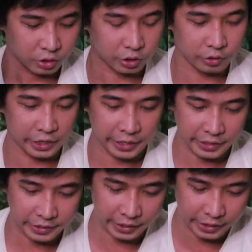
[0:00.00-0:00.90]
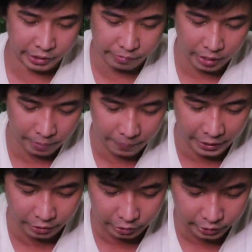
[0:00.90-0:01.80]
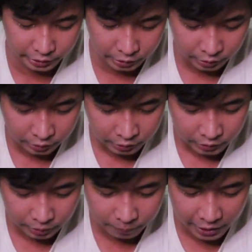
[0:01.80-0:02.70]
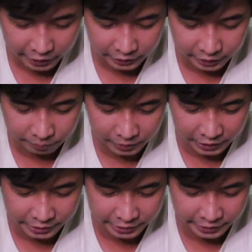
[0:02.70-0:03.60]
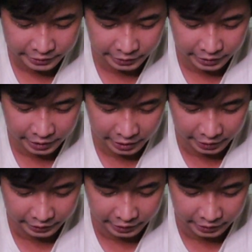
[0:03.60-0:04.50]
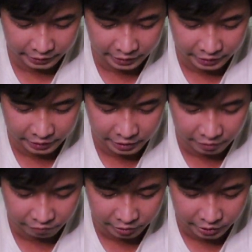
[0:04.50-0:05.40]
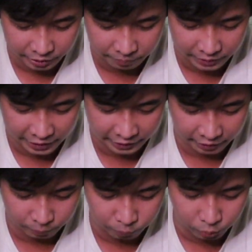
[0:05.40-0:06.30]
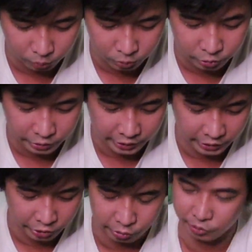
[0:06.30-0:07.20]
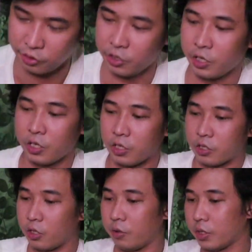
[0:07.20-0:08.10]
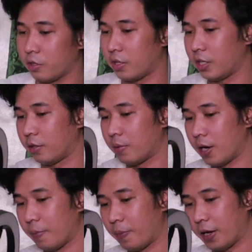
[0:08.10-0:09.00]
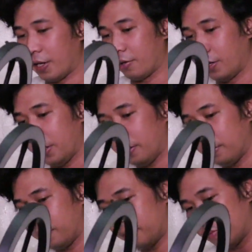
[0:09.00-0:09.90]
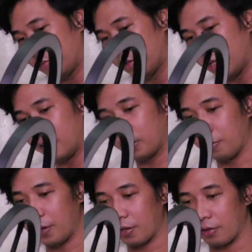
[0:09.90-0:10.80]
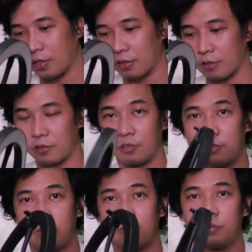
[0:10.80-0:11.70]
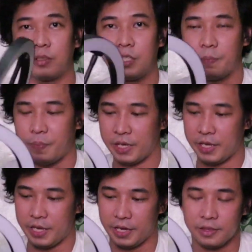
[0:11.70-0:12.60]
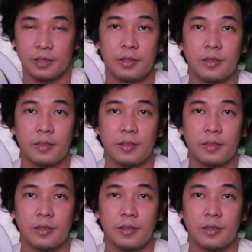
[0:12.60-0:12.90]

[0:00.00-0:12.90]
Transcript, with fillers: So, next, ayun mga pare ko, the bracket can be adjust in height and then lever can be lighted pull during use. So, ito na yon mga kapare ko. Ito, meron ditong DP head.